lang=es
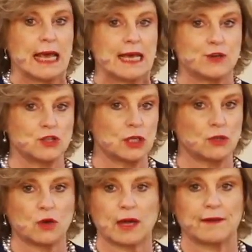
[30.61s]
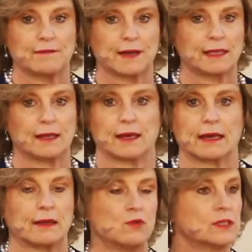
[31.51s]
Y yo siento que, fíjate,
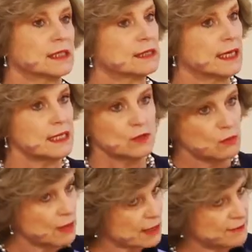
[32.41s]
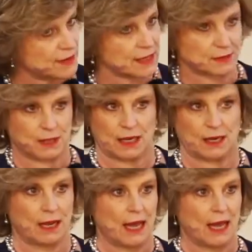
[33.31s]
nuestras leyes son magníficas, Miguel.